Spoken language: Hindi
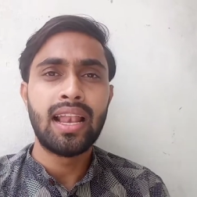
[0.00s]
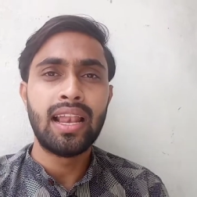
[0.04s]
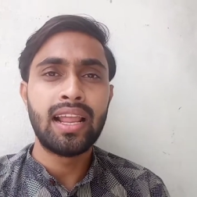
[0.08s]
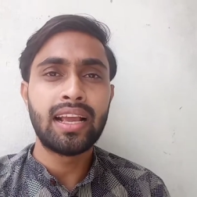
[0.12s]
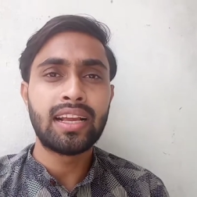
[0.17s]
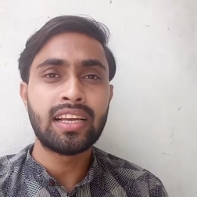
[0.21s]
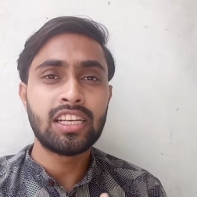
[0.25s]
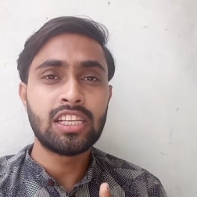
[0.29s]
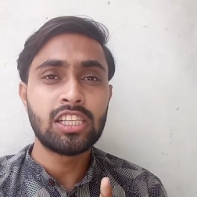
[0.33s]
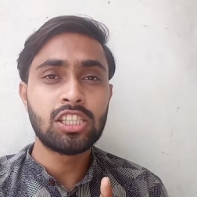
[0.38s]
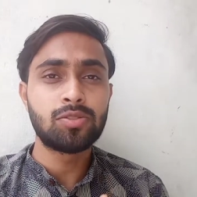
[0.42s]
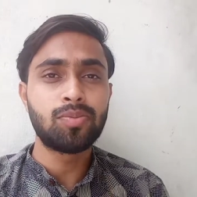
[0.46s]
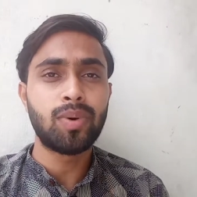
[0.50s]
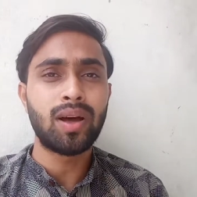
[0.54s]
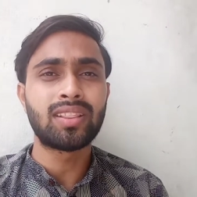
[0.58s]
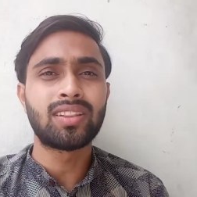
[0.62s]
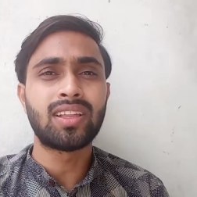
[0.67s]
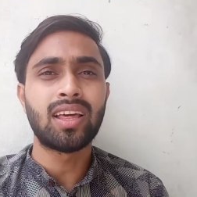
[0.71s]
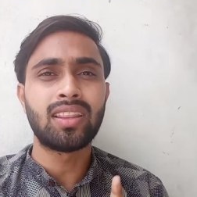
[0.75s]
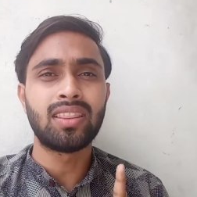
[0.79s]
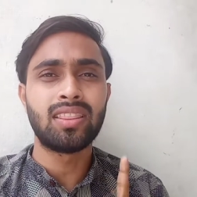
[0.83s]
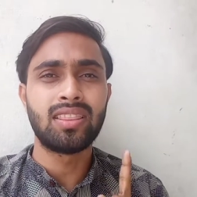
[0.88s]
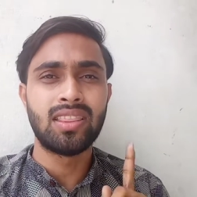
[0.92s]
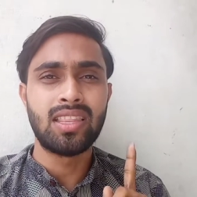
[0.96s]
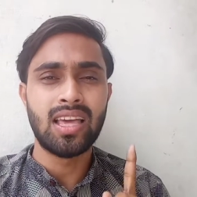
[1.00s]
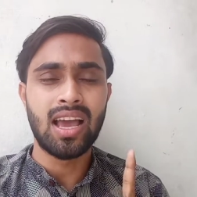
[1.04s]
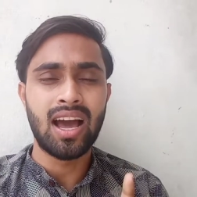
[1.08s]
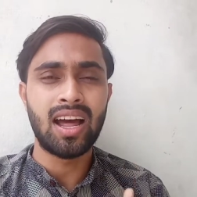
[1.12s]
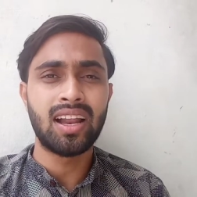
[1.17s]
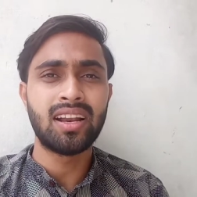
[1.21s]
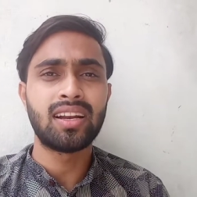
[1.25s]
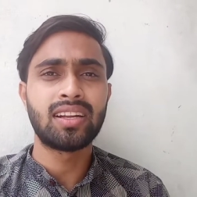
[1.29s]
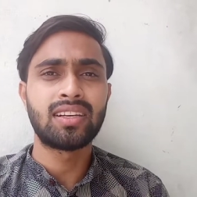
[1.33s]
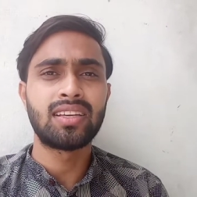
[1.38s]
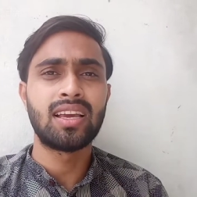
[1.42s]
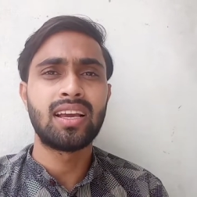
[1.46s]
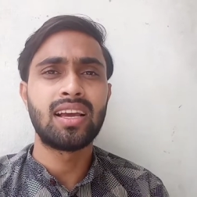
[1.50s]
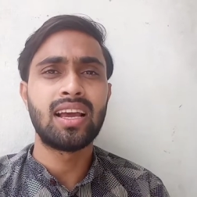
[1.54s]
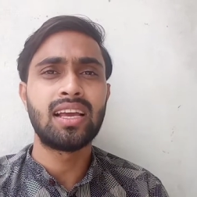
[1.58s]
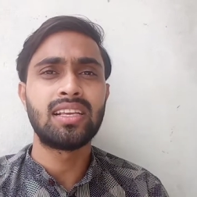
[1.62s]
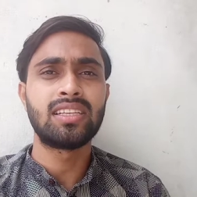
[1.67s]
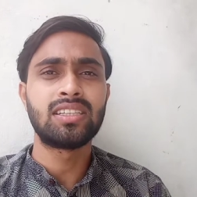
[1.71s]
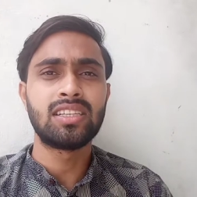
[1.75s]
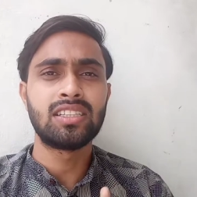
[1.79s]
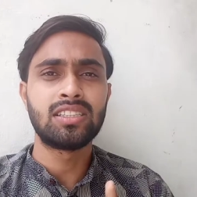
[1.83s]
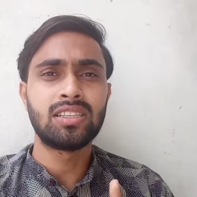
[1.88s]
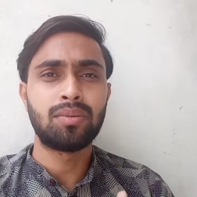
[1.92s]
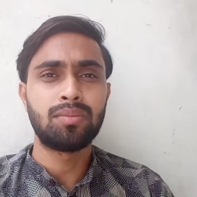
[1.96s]
लेकिन इस बात का ध्यान रखिए
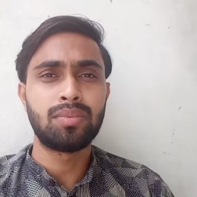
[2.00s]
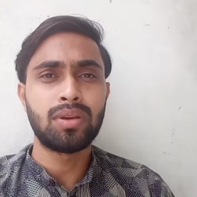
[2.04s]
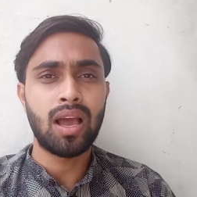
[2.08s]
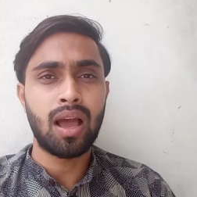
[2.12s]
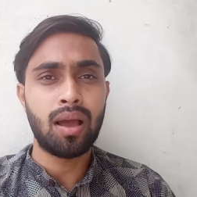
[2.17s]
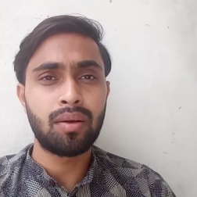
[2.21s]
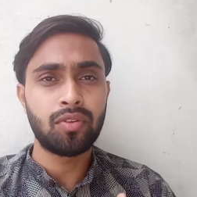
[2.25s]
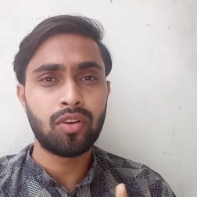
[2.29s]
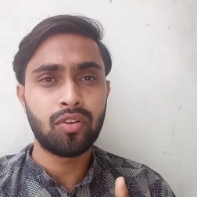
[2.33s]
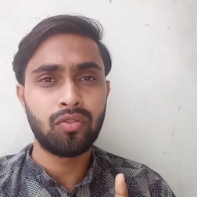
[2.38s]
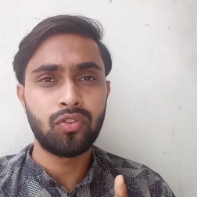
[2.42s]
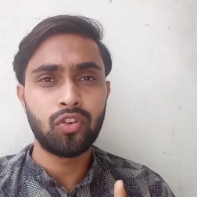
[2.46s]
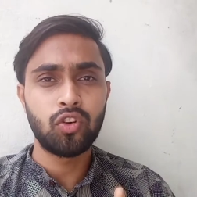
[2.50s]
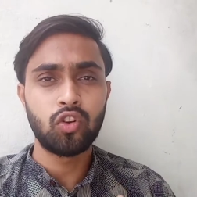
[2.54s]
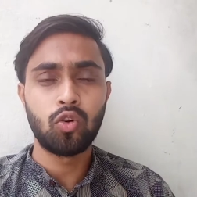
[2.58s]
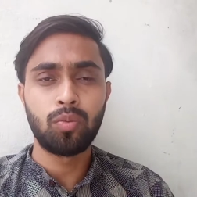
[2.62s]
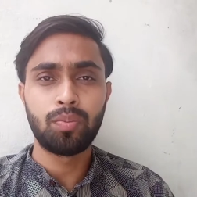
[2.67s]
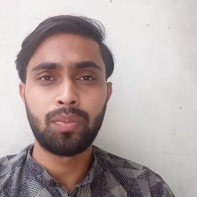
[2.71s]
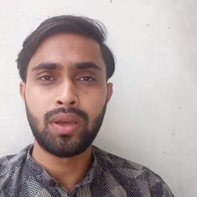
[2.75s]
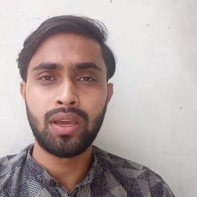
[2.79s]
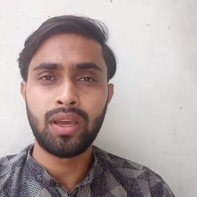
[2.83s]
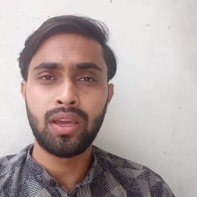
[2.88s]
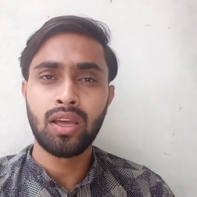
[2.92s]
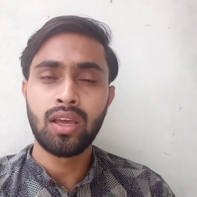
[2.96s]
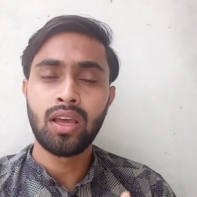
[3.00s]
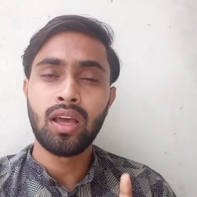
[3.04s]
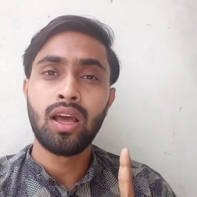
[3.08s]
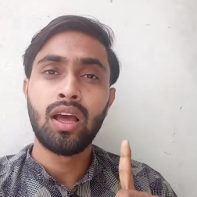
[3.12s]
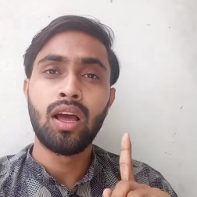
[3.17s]
गाइज कि जब भी आपकी वीडियो पर